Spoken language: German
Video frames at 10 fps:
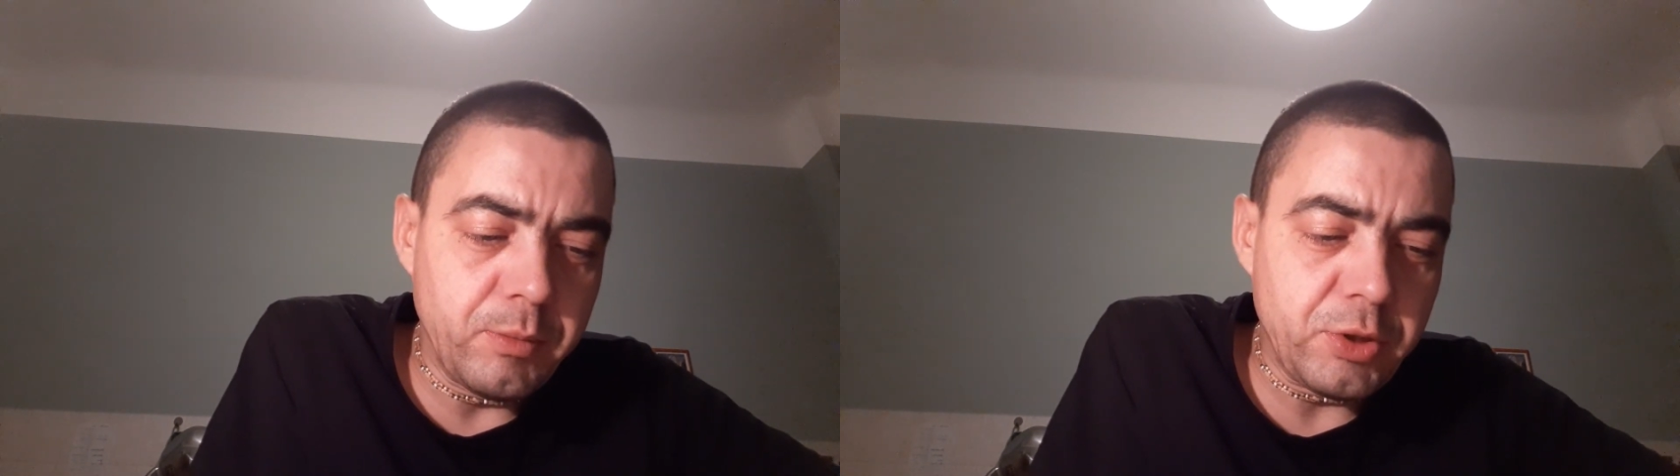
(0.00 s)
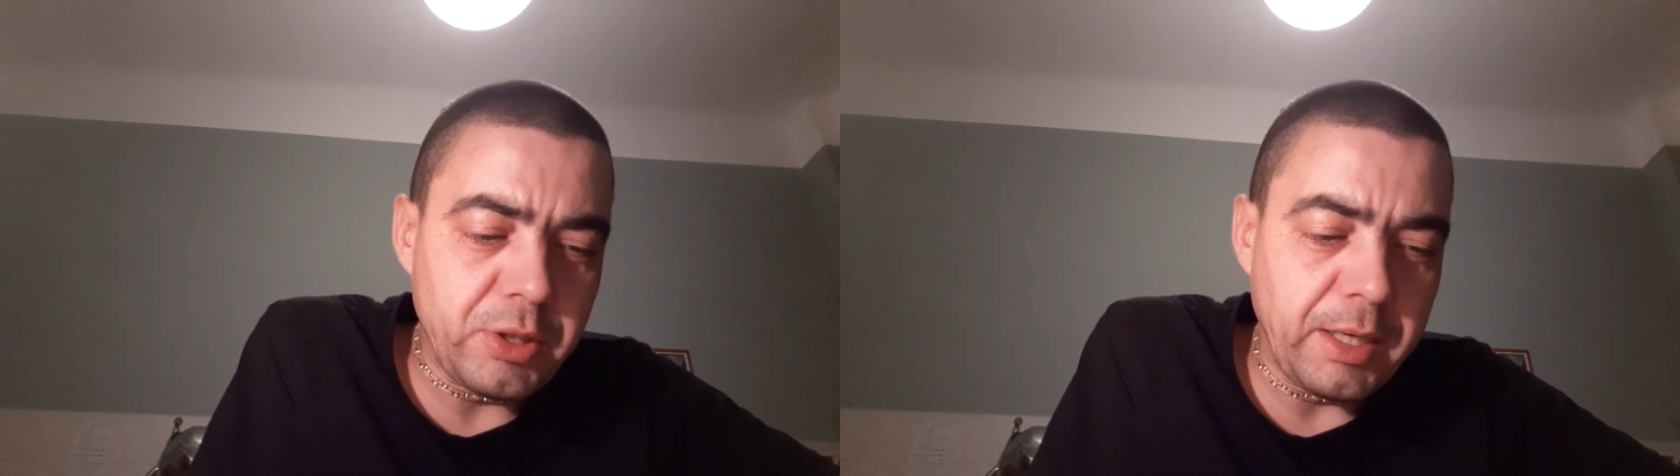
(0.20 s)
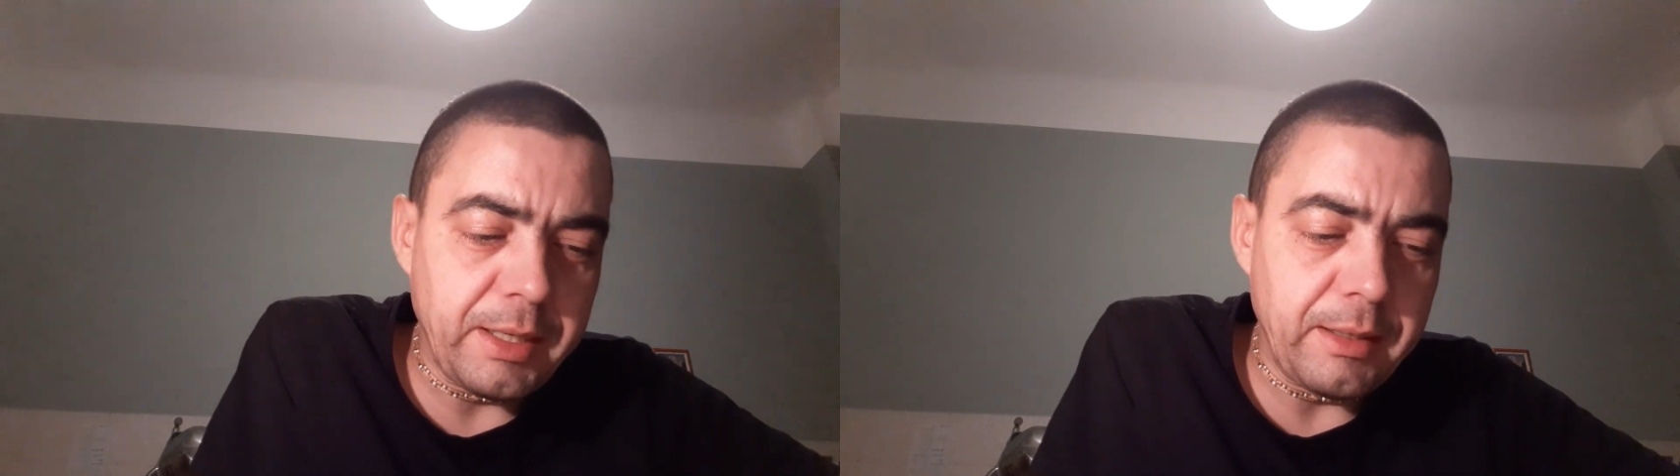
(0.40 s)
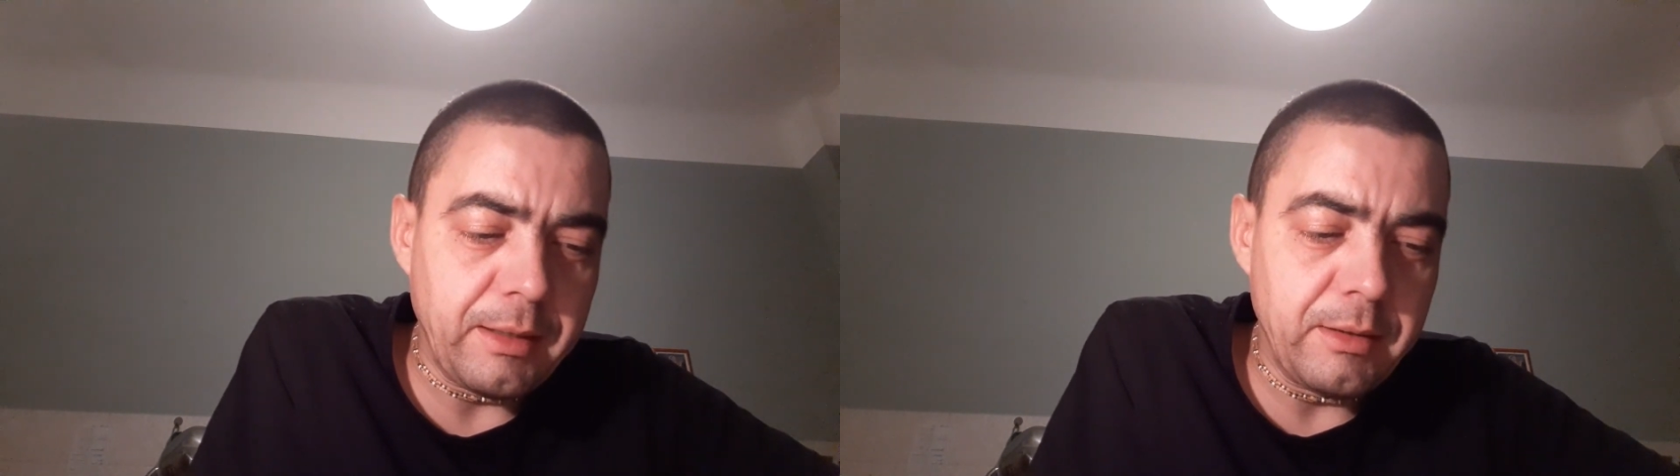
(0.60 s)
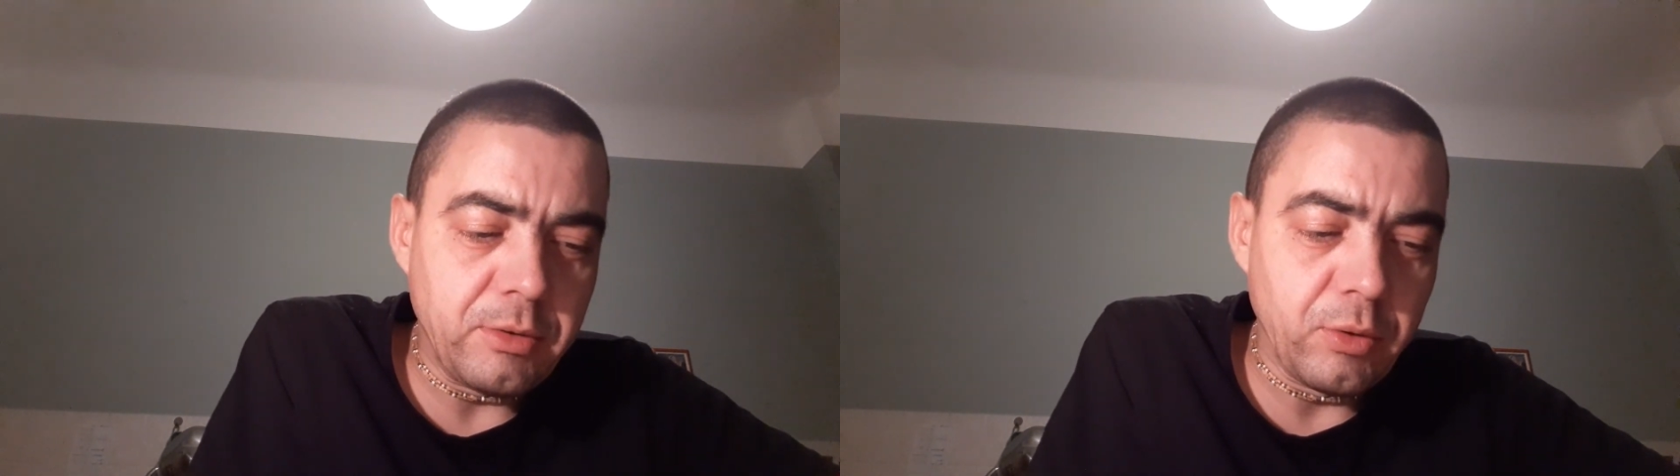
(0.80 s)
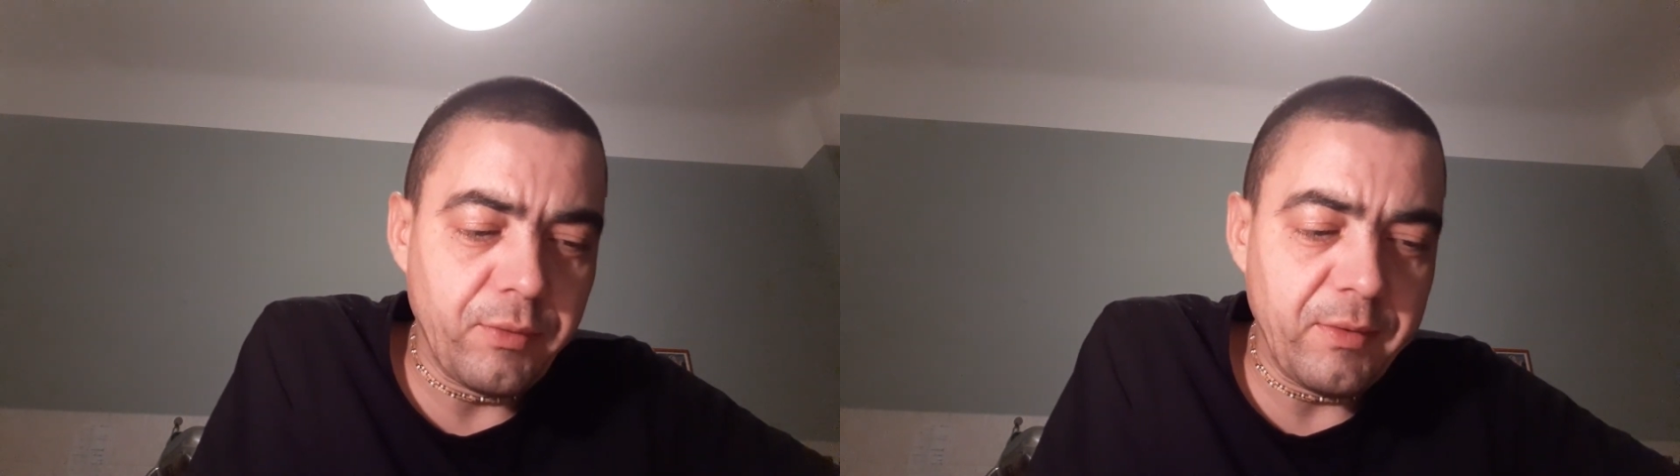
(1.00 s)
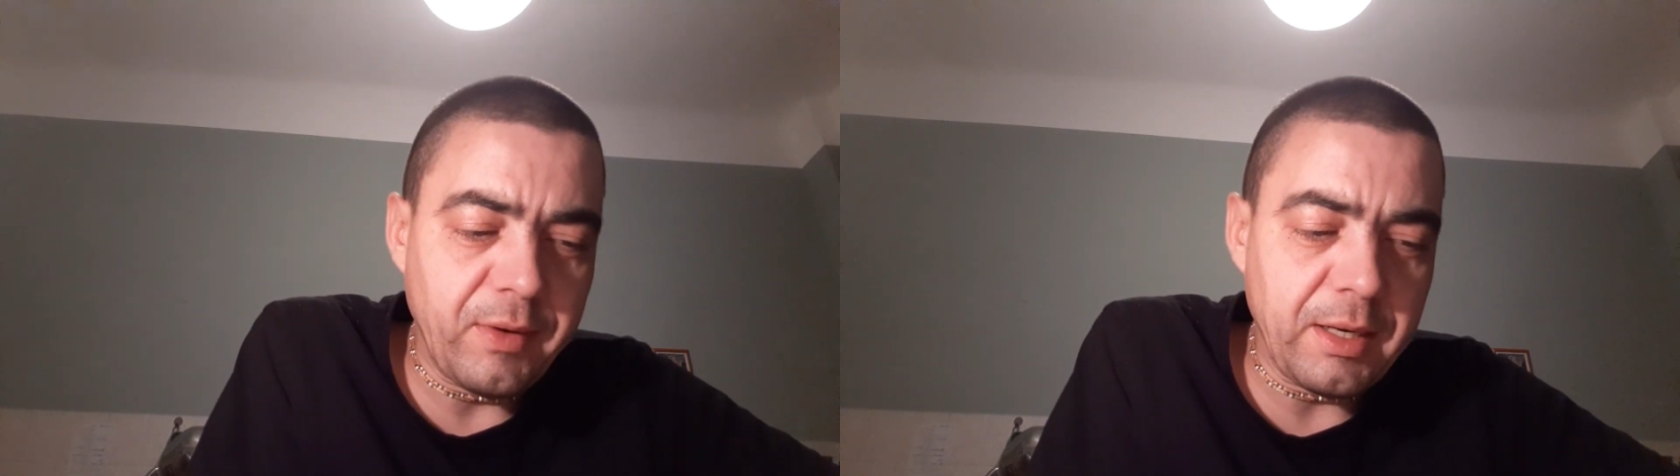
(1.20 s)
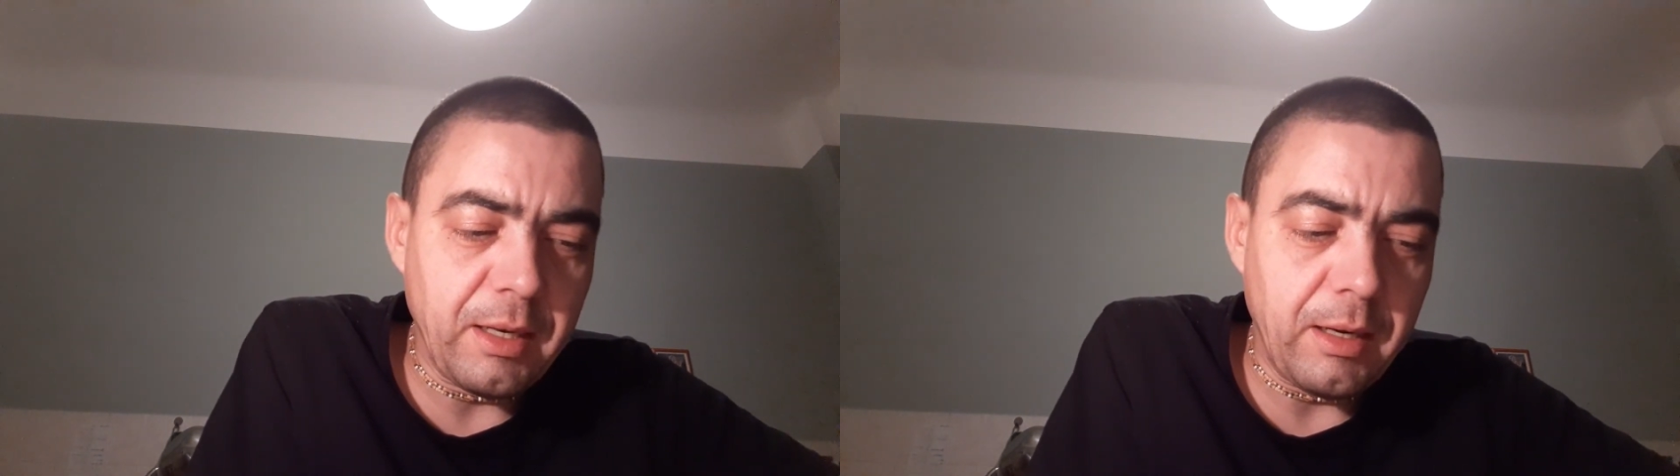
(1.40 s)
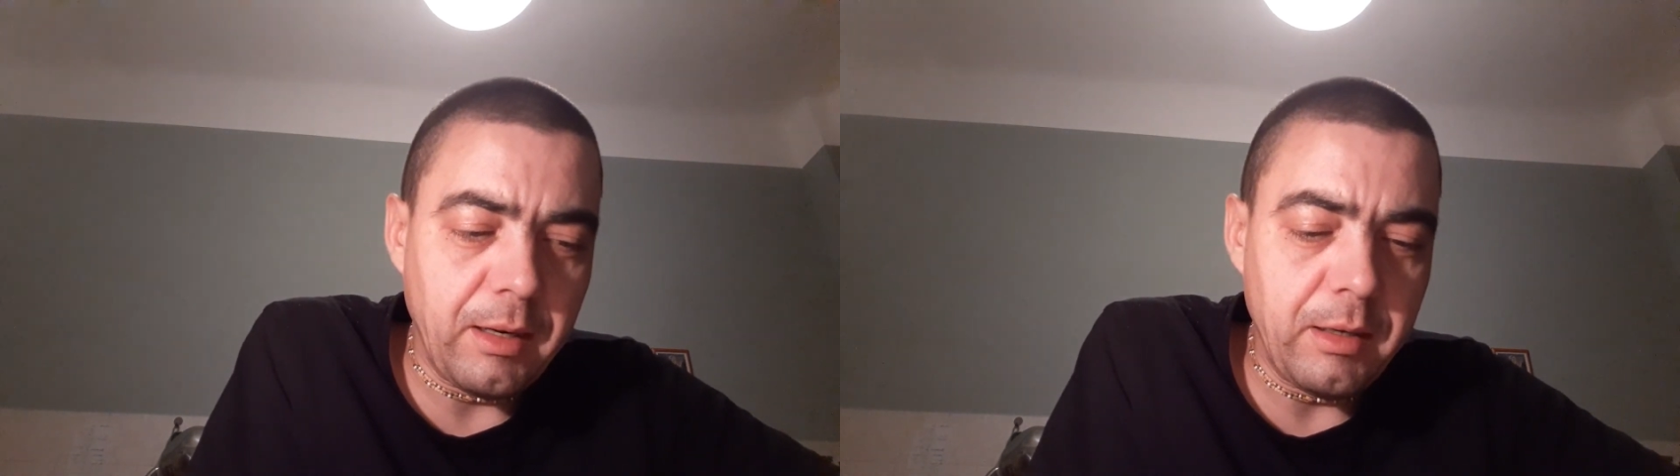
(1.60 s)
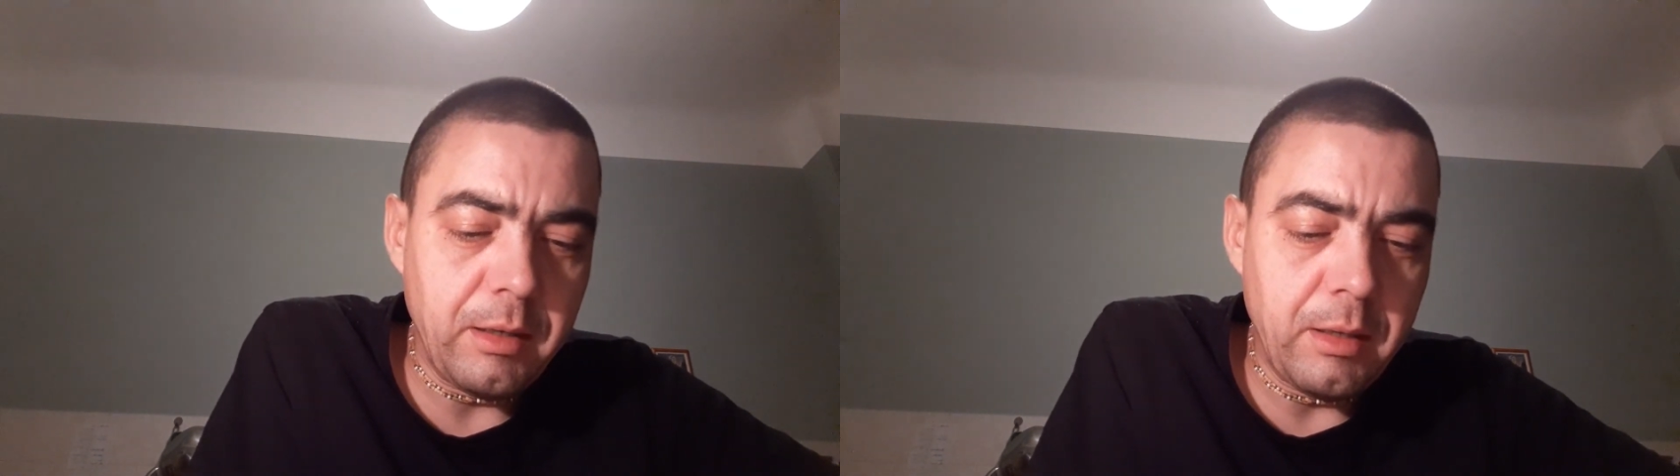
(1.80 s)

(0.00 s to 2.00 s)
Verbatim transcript: besteigen, so viel war klar.